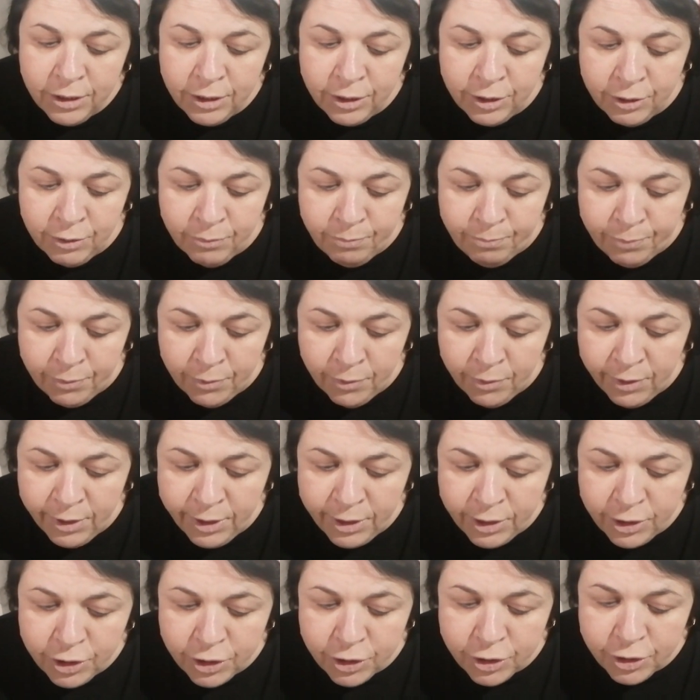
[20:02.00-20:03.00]

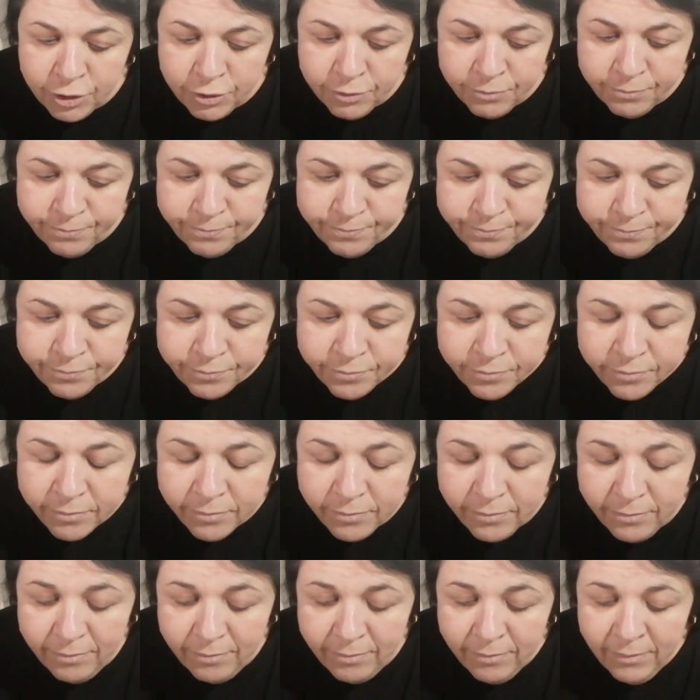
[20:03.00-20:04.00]
depois
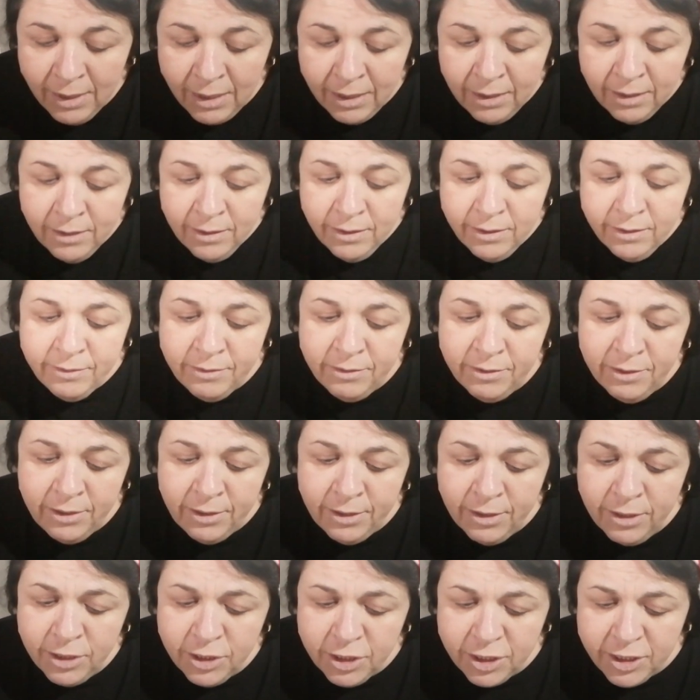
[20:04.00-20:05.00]
de
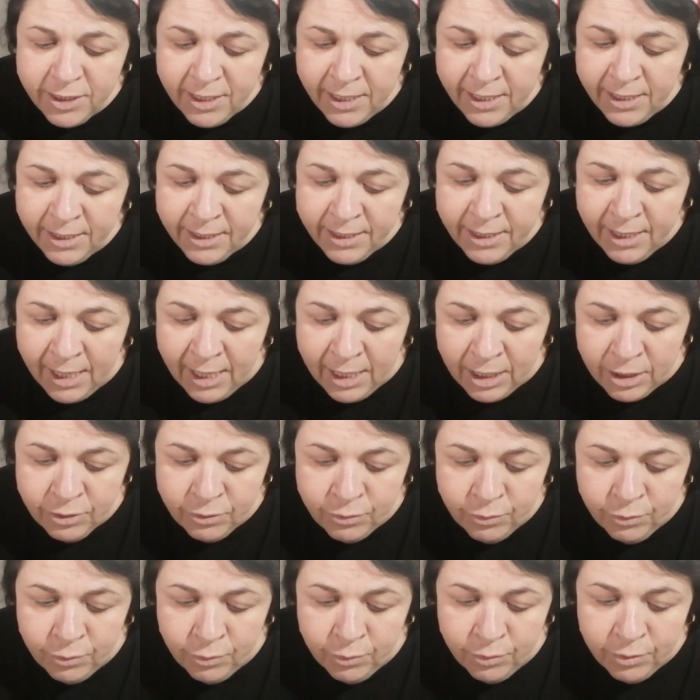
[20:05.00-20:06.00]
lhes ter
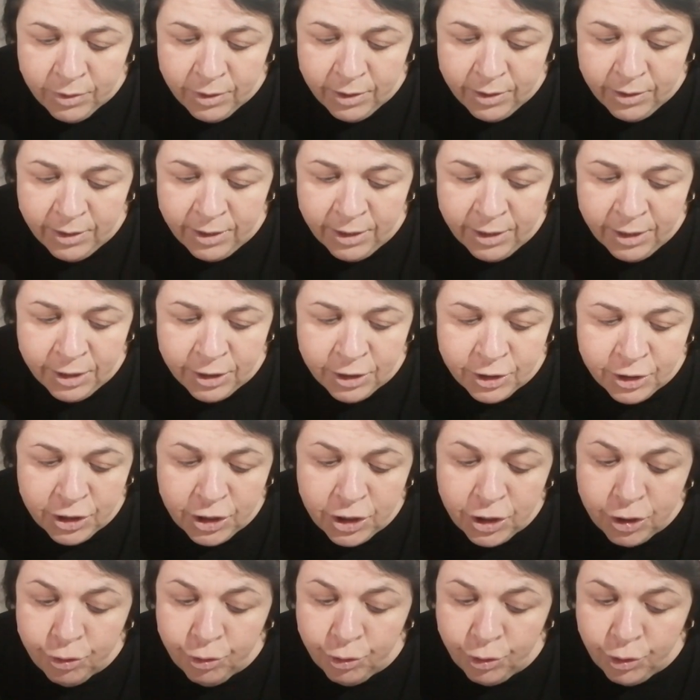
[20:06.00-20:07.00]
dado as
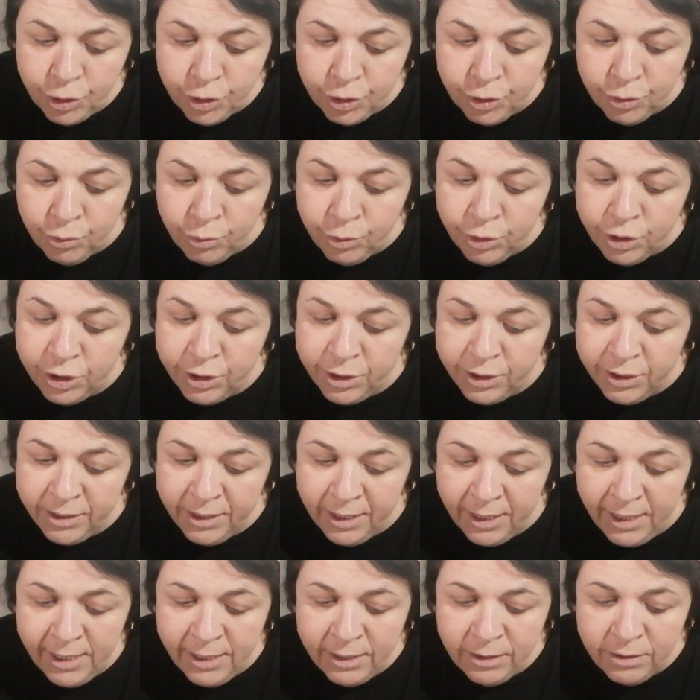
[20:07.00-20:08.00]
instruções
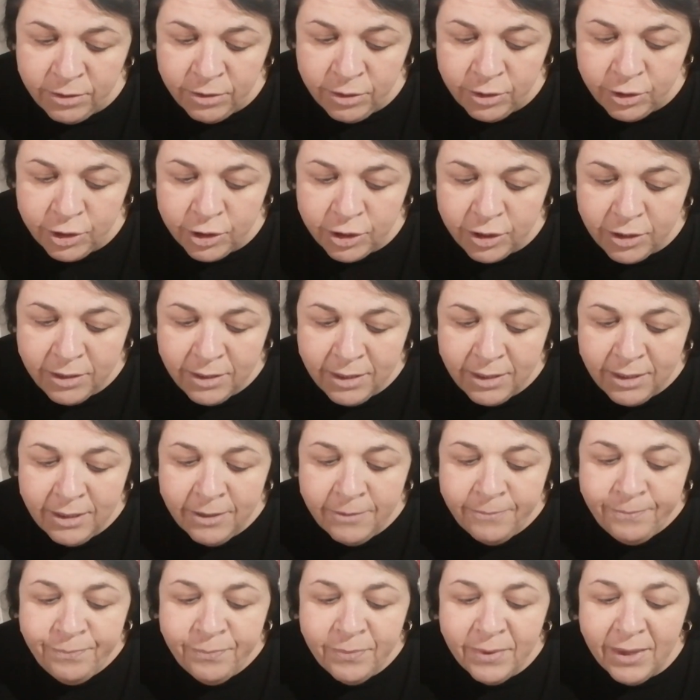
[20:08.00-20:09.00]
seguintes
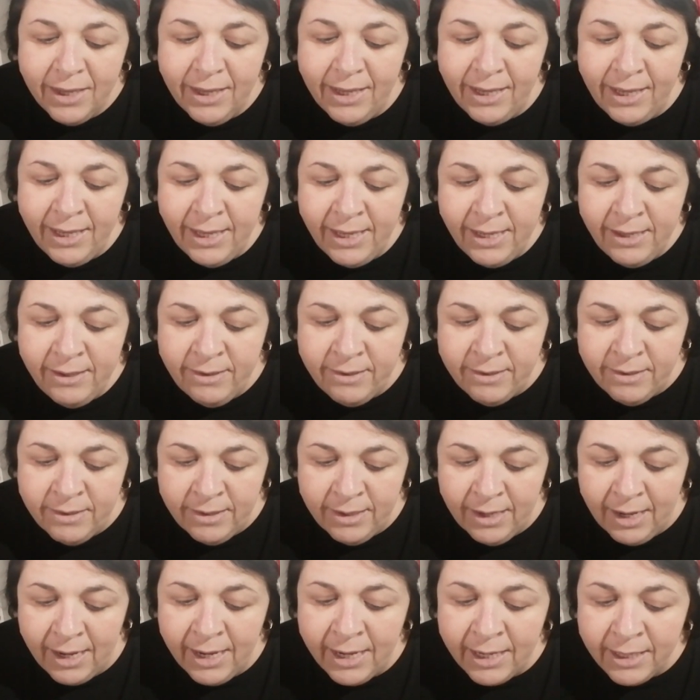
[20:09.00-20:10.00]
e
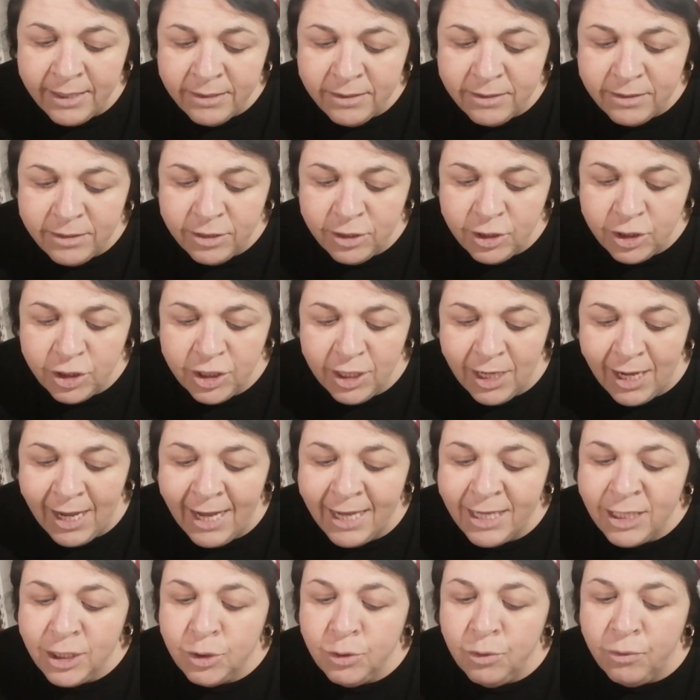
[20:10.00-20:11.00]
de antes
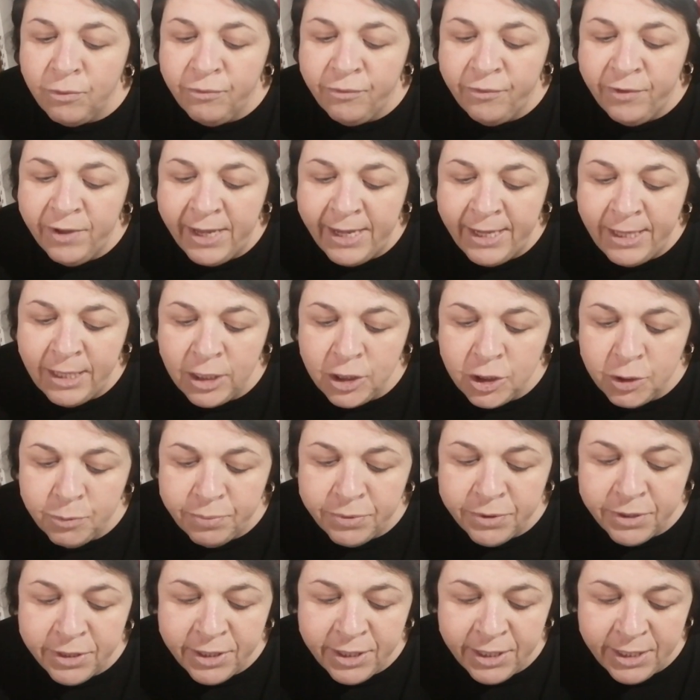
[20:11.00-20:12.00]
às ovelhas
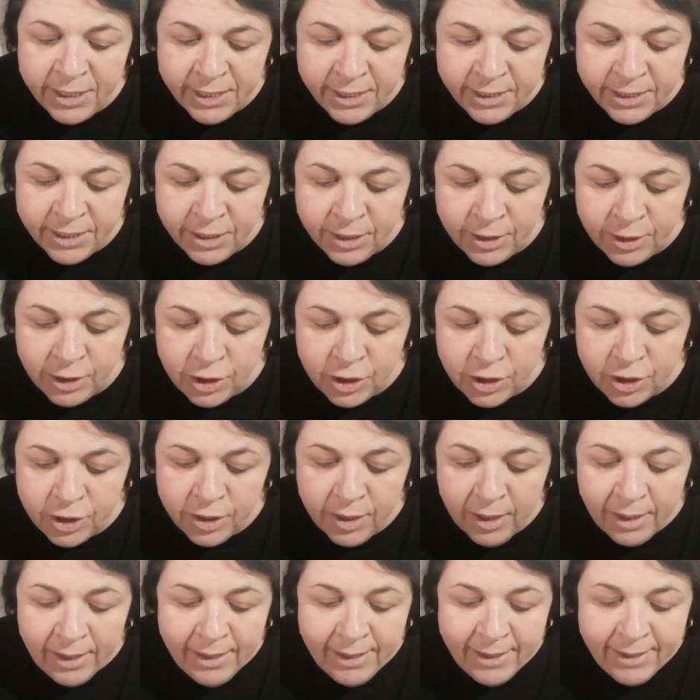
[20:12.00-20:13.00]

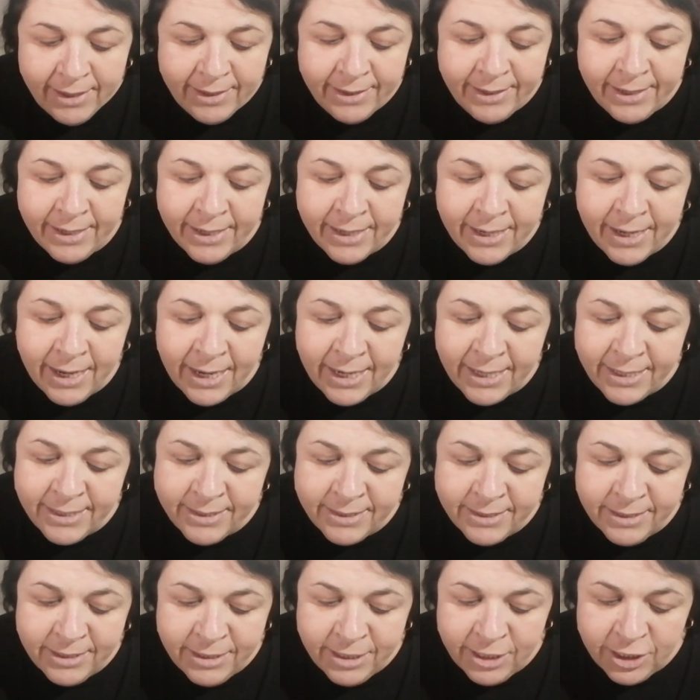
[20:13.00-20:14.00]
perdidas da
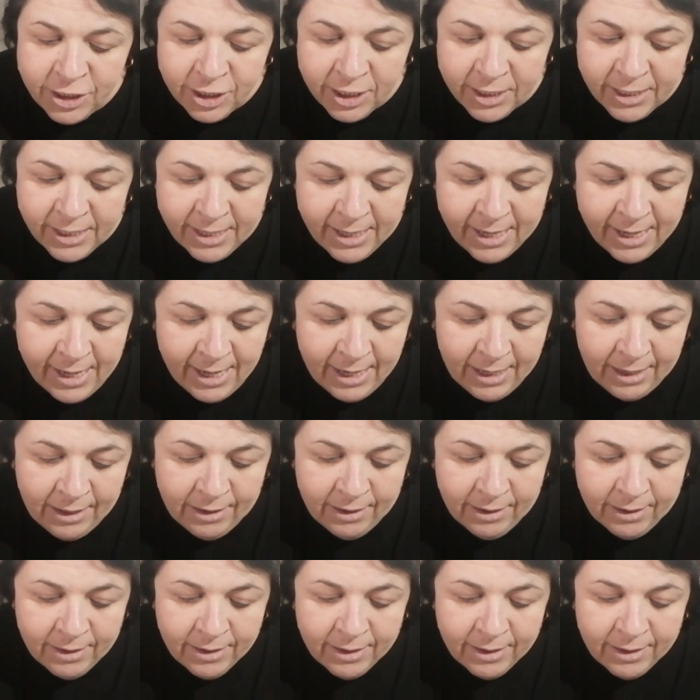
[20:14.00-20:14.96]
casa de Israel